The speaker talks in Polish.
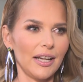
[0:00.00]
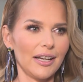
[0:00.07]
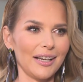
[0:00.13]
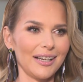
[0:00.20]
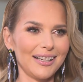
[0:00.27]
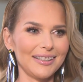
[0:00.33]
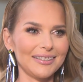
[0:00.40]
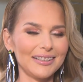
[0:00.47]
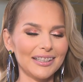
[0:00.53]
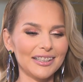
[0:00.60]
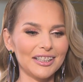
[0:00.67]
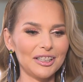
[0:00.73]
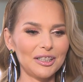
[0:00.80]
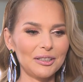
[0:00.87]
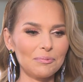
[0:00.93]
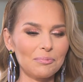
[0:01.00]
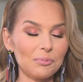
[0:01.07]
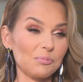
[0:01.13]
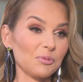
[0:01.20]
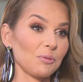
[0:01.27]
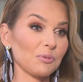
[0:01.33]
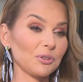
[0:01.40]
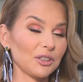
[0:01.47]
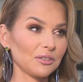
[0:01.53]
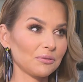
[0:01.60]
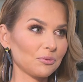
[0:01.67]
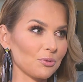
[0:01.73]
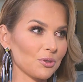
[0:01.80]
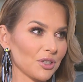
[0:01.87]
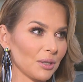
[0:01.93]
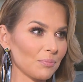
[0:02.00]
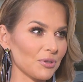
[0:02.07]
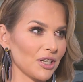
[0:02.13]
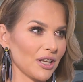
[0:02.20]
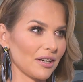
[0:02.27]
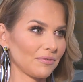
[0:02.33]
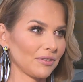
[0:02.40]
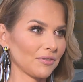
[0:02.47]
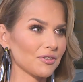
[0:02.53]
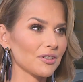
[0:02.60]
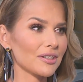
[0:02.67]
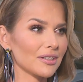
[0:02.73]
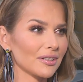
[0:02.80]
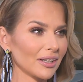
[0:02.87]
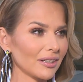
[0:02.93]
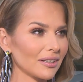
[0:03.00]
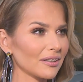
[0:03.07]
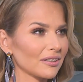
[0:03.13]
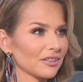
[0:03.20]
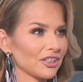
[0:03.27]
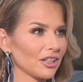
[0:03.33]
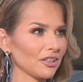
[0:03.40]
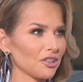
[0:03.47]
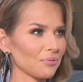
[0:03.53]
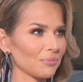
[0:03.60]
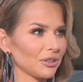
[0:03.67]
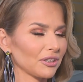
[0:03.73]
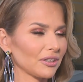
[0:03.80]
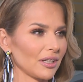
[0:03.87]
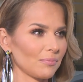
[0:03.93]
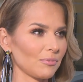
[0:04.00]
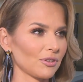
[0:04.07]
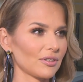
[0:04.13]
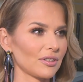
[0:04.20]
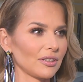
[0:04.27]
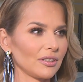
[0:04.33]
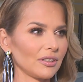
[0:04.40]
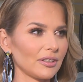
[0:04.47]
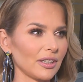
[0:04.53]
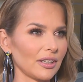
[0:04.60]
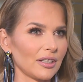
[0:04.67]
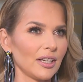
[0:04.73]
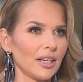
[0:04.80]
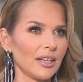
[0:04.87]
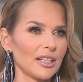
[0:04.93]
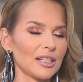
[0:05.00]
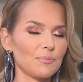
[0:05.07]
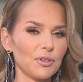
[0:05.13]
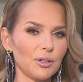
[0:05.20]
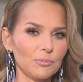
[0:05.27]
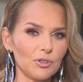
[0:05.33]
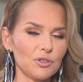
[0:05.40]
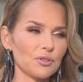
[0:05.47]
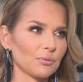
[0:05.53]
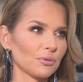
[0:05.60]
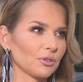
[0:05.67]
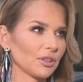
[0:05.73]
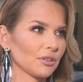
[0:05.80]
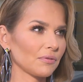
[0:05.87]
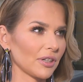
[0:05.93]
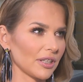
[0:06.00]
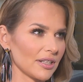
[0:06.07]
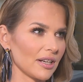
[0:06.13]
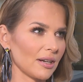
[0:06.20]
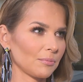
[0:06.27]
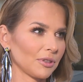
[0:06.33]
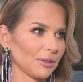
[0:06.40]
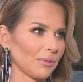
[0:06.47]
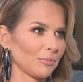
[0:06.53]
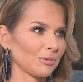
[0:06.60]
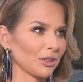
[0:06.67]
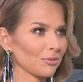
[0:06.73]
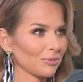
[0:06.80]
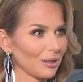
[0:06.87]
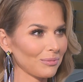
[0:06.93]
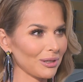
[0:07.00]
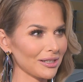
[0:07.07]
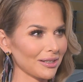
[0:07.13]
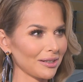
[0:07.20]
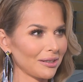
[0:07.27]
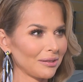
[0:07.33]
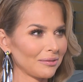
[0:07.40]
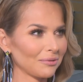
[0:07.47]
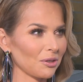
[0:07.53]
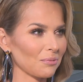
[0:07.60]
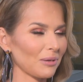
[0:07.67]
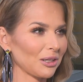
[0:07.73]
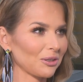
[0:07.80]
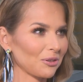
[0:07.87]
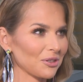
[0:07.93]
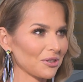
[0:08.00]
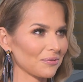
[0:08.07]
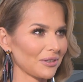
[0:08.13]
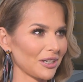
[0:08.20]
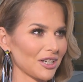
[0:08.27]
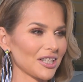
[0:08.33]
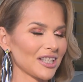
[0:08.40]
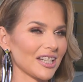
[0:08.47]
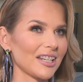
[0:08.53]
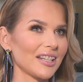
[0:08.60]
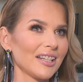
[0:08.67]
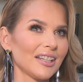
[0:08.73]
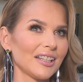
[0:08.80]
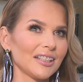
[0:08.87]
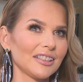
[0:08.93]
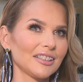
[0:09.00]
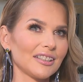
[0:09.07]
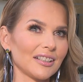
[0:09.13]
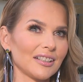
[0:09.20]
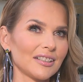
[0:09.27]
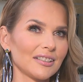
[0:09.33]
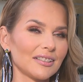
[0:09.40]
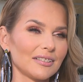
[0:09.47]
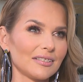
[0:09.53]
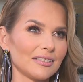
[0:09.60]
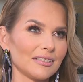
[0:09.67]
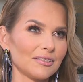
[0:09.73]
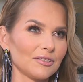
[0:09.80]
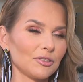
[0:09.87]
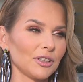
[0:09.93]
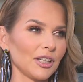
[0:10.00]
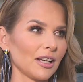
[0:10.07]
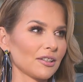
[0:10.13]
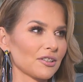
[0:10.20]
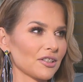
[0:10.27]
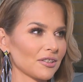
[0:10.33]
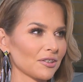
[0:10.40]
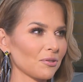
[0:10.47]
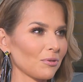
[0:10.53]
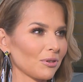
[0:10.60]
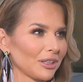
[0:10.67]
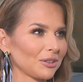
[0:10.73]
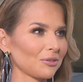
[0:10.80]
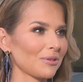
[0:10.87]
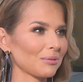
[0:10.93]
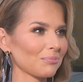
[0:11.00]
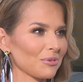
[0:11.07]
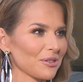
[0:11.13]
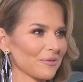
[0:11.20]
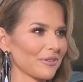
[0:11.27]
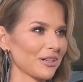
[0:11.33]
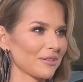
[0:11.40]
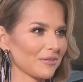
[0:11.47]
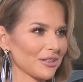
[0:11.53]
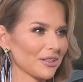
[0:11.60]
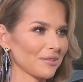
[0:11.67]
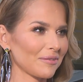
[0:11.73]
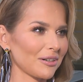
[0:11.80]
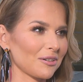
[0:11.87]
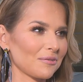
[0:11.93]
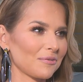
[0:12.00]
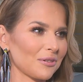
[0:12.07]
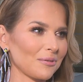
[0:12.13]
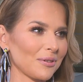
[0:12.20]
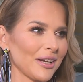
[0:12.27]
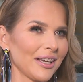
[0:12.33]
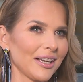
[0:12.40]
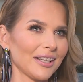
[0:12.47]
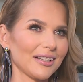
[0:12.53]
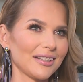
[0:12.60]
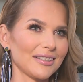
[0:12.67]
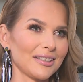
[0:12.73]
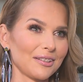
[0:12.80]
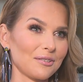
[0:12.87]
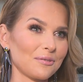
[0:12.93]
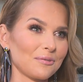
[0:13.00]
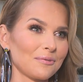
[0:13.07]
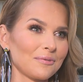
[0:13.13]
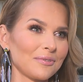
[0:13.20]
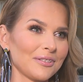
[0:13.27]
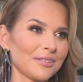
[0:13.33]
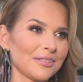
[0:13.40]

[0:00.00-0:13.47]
e, taki no, po tej dłuższej przerwie. Wszyscy tak chcieliśmy tych emocji i tak z przyjemnością do tego wracamy i mam taką namiastkę normalności wreszcie i tak e, no, ja chłonę tą atmosferę festiwalową e, z taką,